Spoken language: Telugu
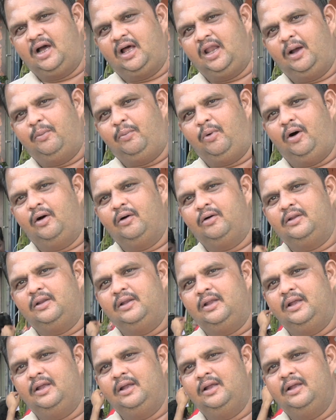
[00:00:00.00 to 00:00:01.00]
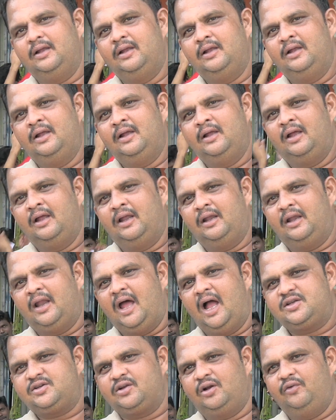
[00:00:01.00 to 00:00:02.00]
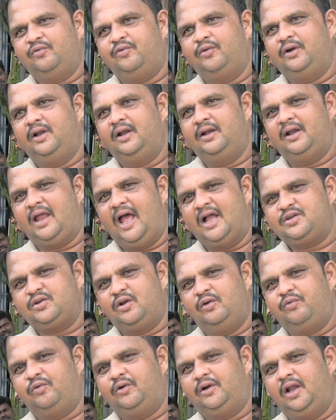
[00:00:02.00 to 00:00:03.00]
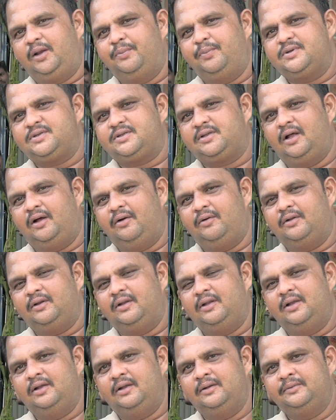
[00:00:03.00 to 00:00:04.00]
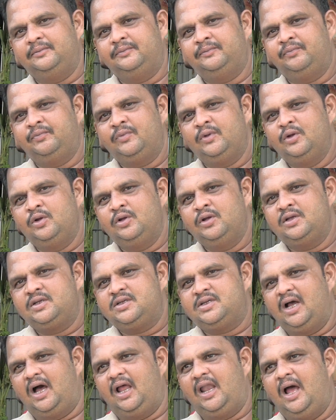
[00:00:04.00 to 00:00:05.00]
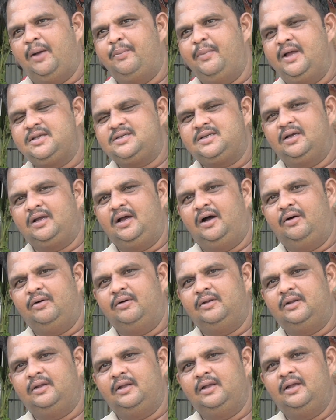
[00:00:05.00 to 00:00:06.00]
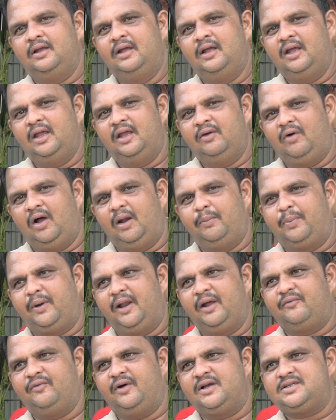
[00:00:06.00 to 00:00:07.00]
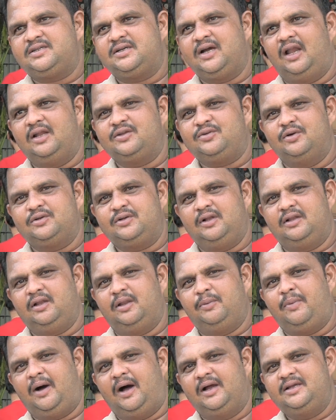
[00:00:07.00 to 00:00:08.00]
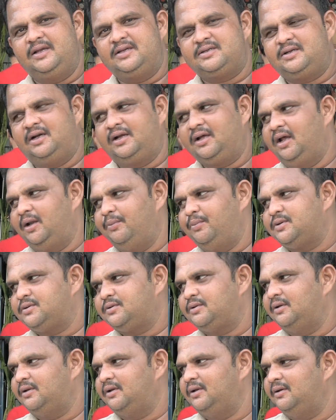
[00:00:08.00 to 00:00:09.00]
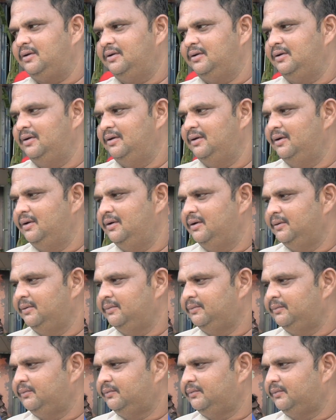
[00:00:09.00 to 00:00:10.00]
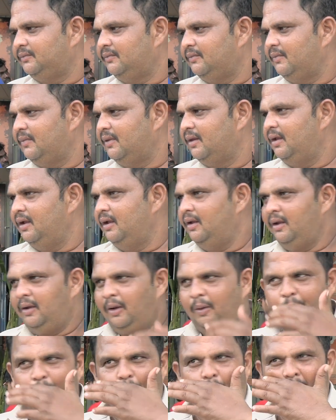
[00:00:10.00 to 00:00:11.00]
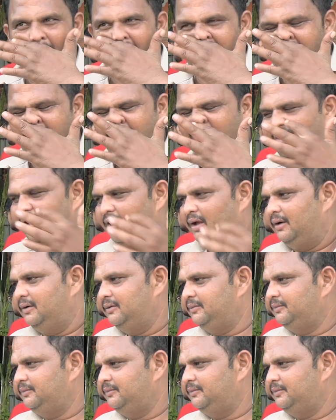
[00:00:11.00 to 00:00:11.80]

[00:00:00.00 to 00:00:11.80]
చాలా బాగుంది న్యాచురల్ ఫుడ్ అని న్యాచురల్ ఫుడ్ అనిపిస్తూ ఉంది చాలా అమేజింగ్గా ఉంది ఇవాళ బ్రేక్ఫాస్ట్ చాలా సంవత్సరాల తర్వాత బాగా చేసినట్టుగా అనిపిస్తుంది మీరు ఏమేమి తీసుకున్నారు పొంగలి వడ